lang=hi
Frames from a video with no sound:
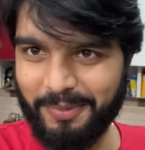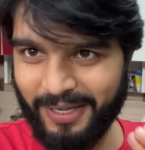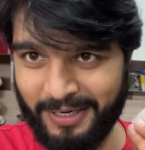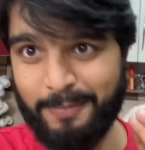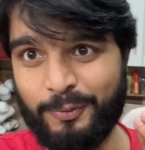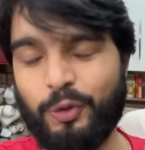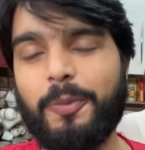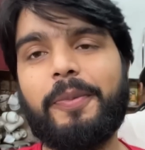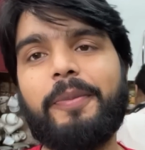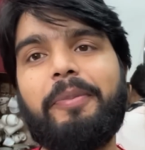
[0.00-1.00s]
मिलेगा आप सूप
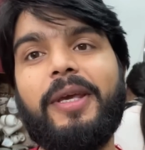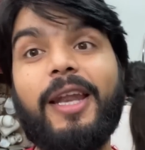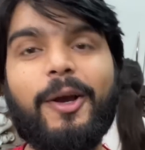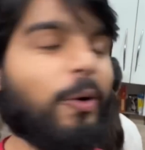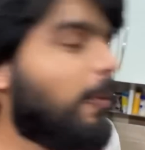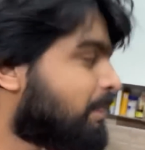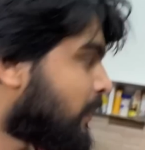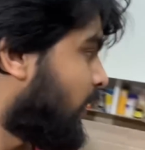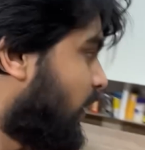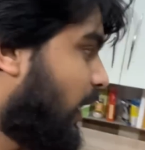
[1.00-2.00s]
पीने को
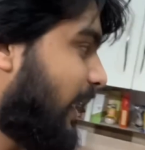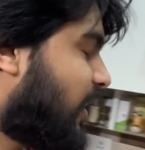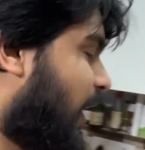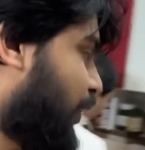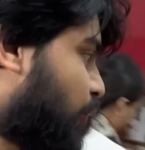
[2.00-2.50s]
एंड खाने को